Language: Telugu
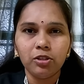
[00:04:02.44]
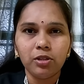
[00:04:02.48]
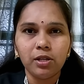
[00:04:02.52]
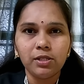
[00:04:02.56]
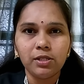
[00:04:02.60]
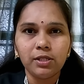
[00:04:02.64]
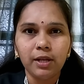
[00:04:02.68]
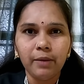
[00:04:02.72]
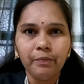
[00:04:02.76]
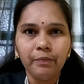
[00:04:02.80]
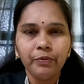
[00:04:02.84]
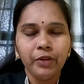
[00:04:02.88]

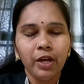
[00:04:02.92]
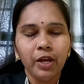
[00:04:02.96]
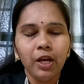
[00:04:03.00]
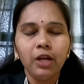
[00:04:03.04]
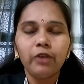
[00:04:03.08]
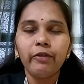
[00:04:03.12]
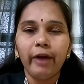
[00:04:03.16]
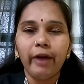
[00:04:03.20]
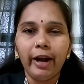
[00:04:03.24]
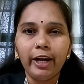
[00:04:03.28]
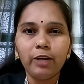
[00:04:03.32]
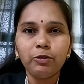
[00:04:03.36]
తెలుసా
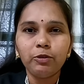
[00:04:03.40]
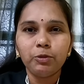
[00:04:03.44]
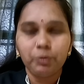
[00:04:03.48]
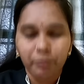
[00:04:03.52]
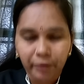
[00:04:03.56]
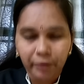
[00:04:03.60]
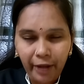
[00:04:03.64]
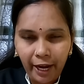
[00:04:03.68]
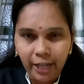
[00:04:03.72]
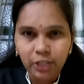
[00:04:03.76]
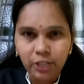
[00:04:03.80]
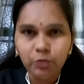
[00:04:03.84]

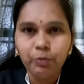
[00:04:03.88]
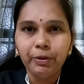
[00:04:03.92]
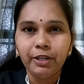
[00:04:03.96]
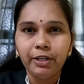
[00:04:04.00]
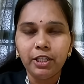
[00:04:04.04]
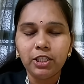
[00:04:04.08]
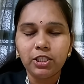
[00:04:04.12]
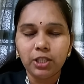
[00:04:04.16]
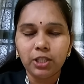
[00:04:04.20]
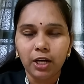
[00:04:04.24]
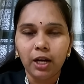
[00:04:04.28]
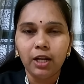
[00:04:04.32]
క్యాష్
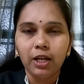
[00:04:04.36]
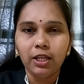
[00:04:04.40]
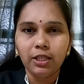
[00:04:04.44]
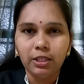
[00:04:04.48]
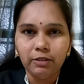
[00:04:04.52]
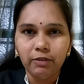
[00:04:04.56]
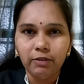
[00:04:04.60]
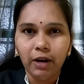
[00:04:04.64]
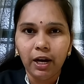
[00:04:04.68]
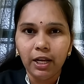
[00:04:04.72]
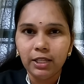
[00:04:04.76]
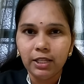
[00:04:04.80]
పిటిషన్ అనేది
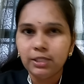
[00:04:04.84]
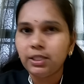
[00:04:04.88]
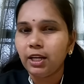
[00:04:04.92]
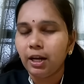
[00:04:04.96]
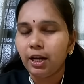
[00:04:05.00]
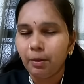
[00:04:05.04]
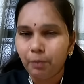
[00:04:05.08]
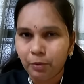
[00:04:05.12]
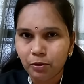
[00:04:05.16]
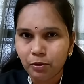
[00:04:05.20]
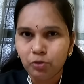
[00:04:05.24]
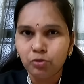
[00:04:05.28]
ఇవాళ వేస్తే
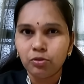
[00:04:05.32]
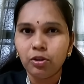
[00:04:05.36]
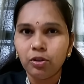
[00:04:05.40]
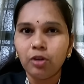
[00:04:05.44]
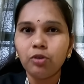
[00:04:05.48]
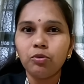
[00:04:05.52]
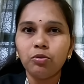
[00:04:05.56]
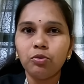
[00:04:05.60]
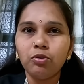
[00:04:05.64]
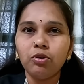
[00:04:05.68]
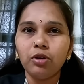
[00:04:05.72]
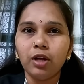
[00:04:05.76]
రేపు వస్తుంది
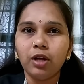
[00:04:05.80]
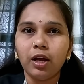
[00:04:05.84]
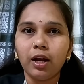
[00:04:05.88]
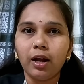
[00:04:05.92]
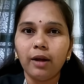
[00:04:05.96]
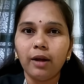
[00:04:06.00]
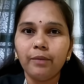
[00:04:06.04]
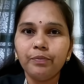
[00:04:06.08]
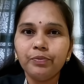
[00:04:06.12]
అనుకుంటున్నారా